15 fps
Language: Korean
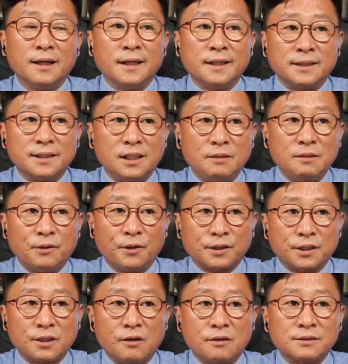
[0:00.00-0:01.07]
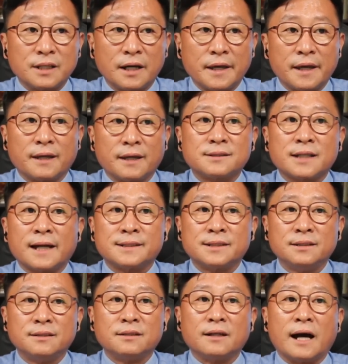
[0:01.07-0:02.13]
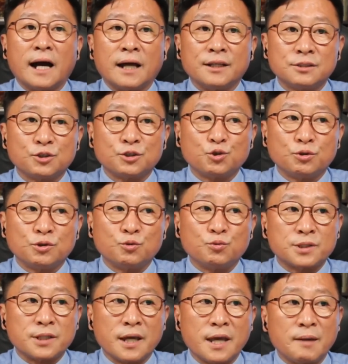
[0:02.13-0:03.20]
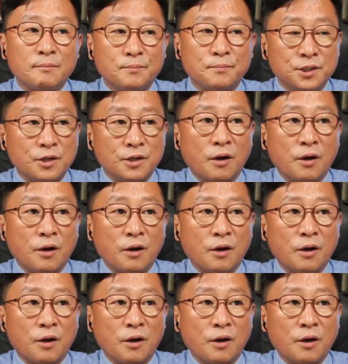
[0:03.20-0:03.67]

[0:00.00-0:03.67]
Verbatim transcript: 일본 형사에 자신을 안중근 의사에 비유한